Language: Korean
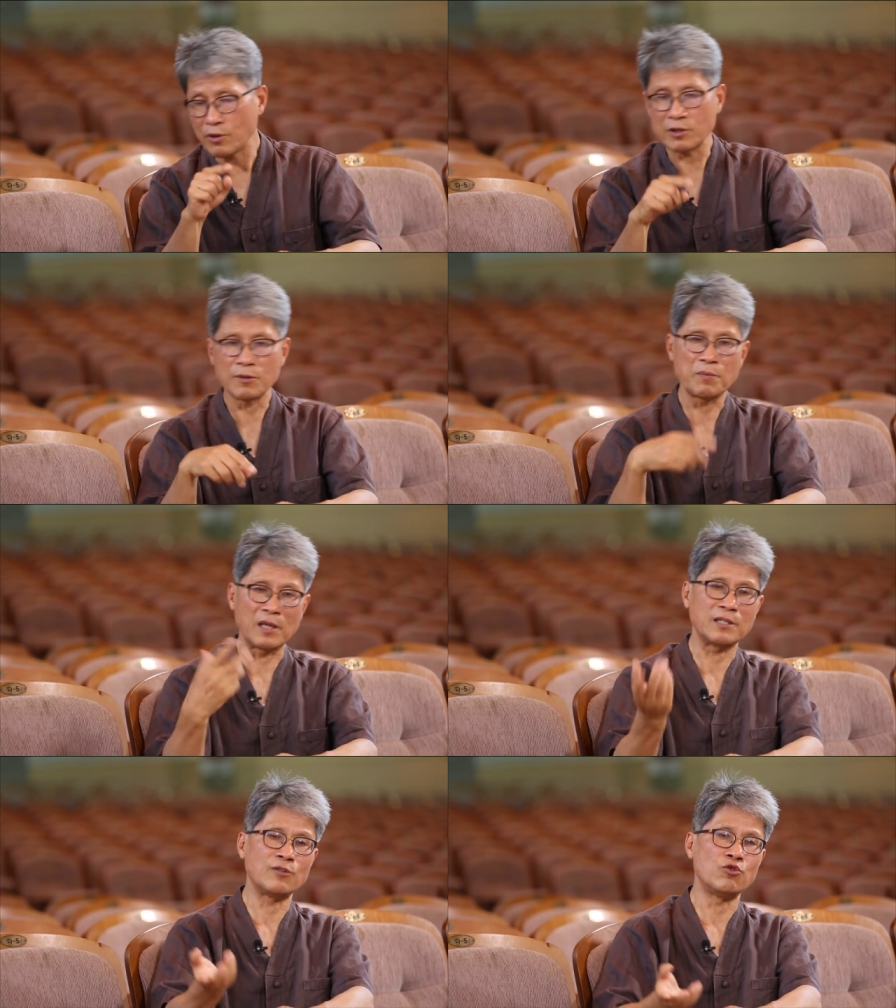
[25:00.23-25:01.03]
그래서
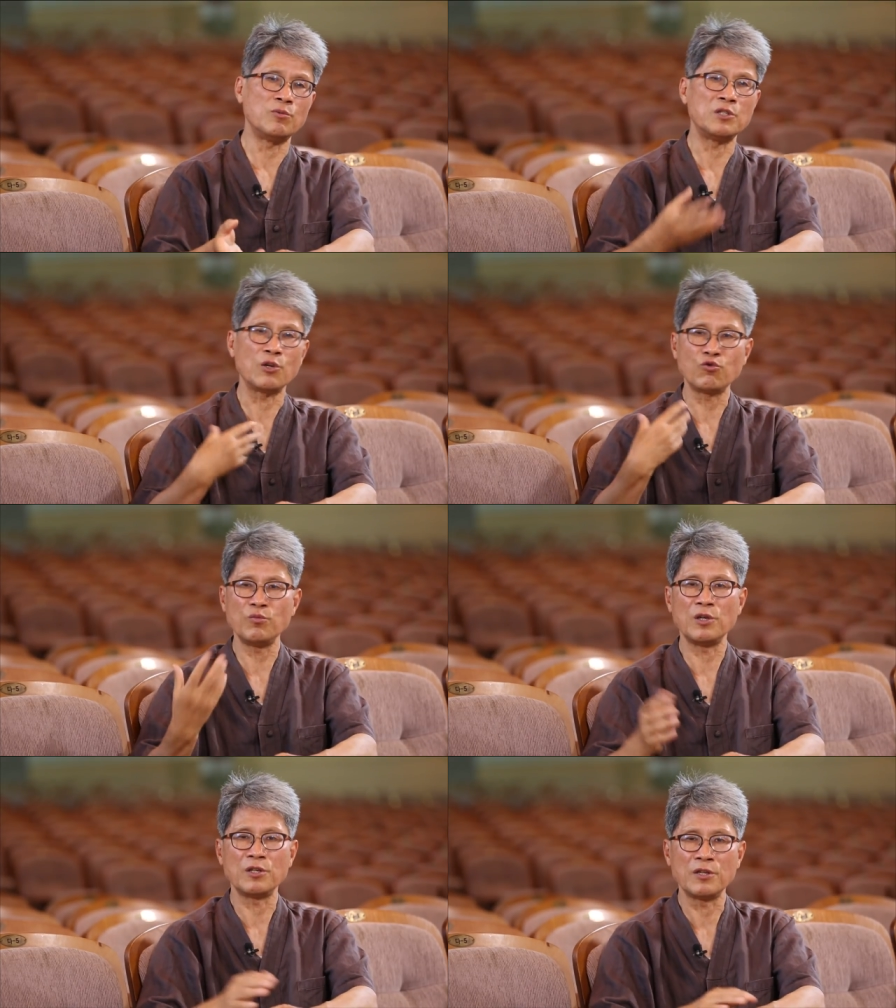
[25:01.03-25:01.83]
배차 주임이 제
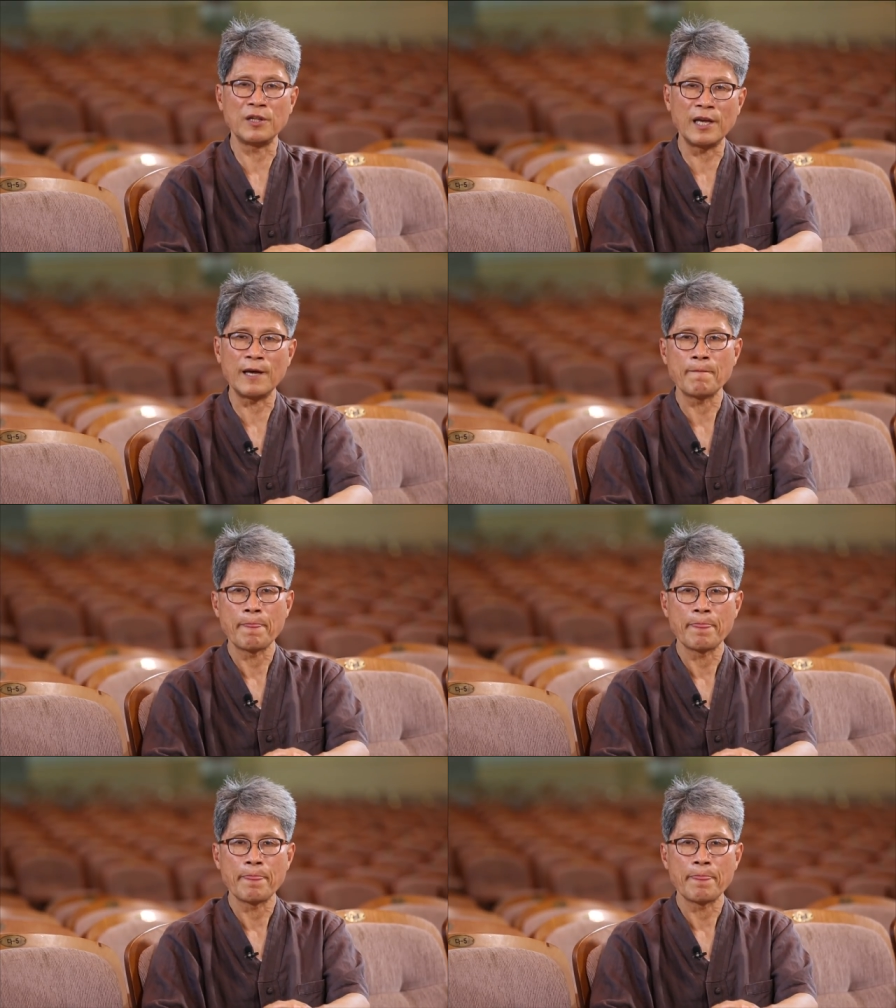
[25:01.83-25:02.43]
꿈이었는데